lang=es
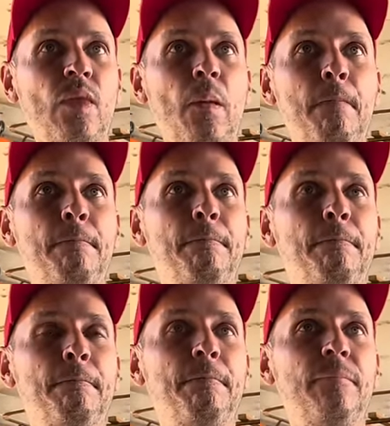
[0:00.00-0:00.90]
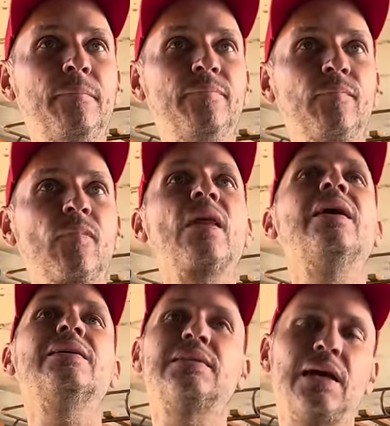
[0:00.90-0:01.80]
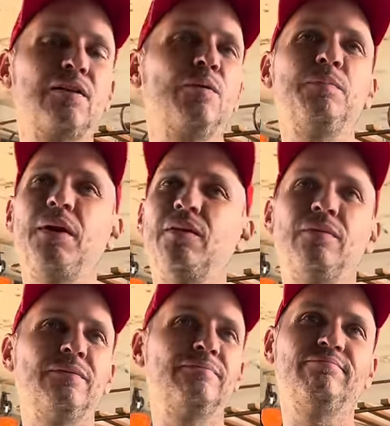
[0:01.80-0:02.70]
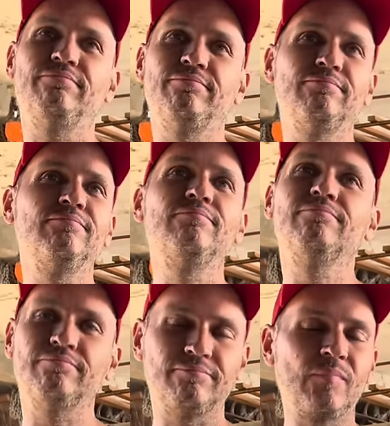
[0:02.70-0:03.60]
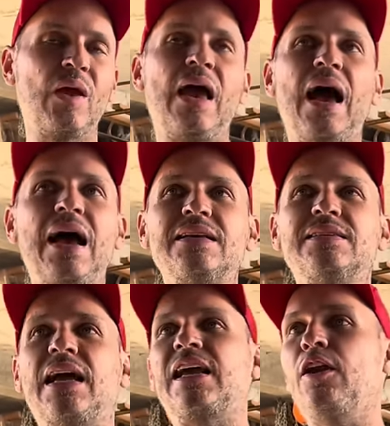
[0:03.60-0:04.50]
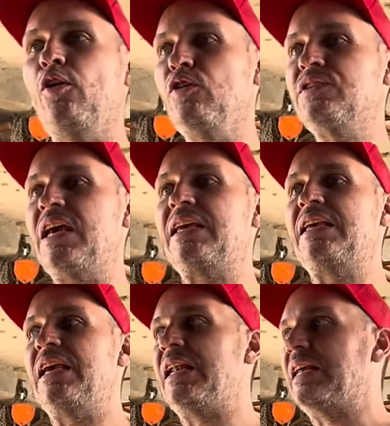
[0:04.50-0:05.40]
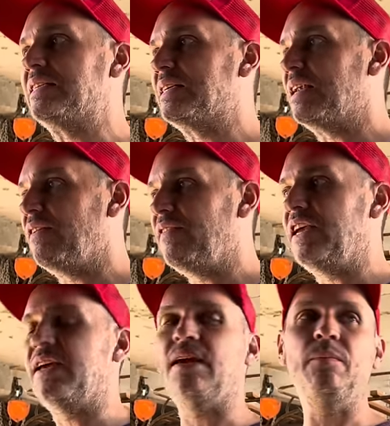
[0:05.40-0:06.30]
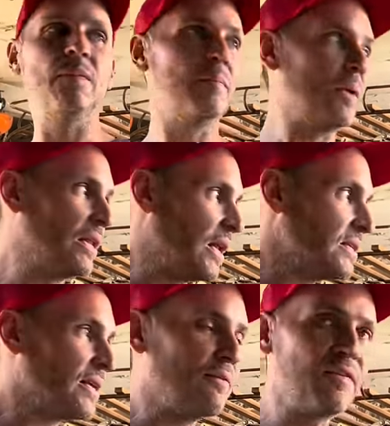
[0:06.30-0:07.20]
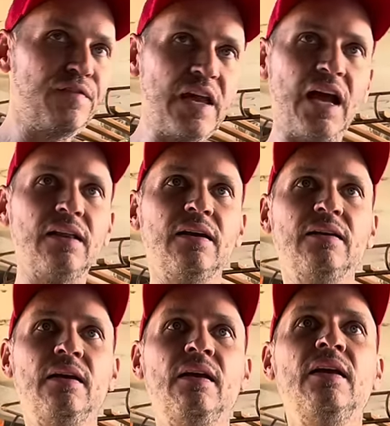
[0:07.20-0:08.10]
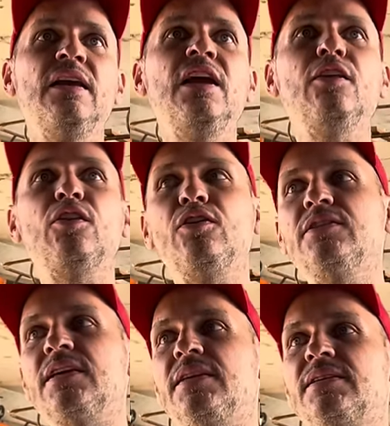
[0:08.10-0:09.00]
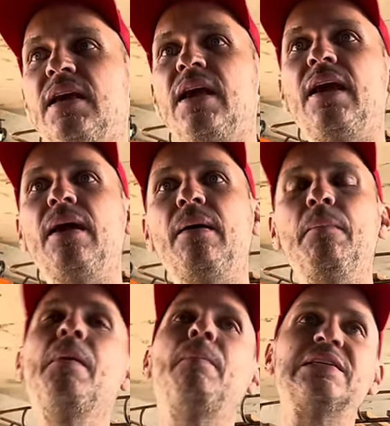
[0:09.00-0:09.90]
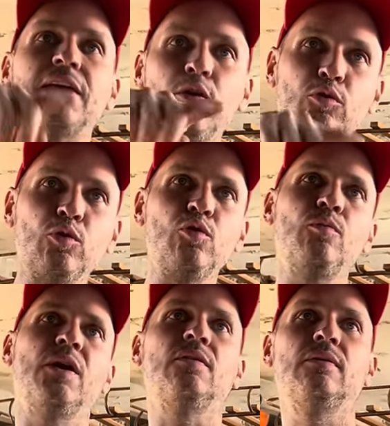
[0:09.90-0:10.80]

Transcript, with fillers: Hacer el de la radio, que Exacto, llegan miles de mensajes ahí hasta que no sé a quién le escribí que me interesaba el fiat y entonces me pasaron tu número.